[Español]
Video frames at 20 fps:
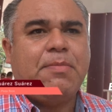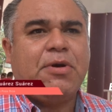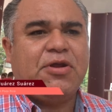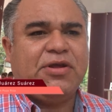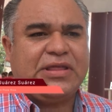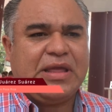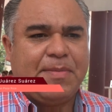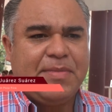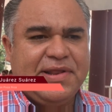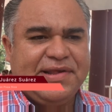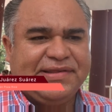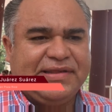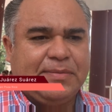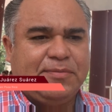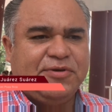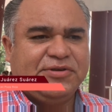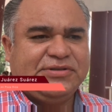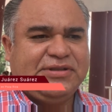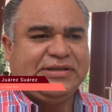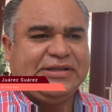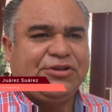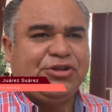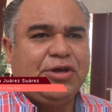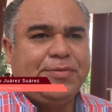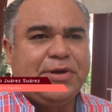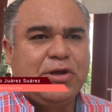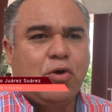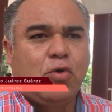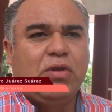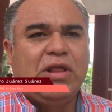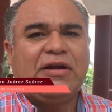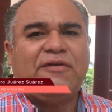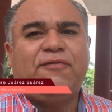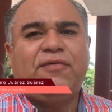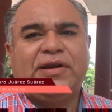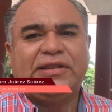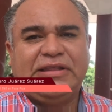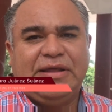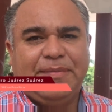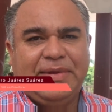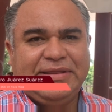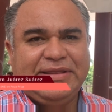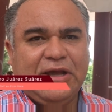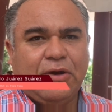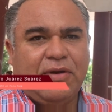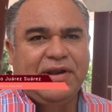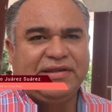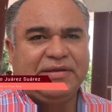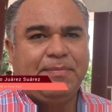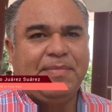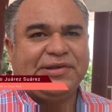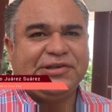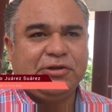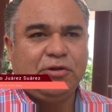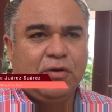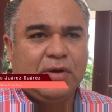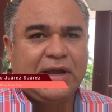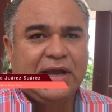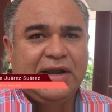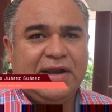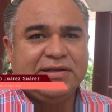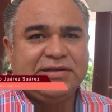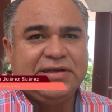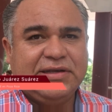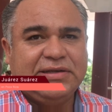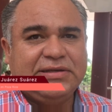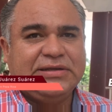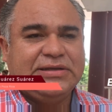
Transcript: pero también estamos tratando de vincular fuertemente con las empresas locales,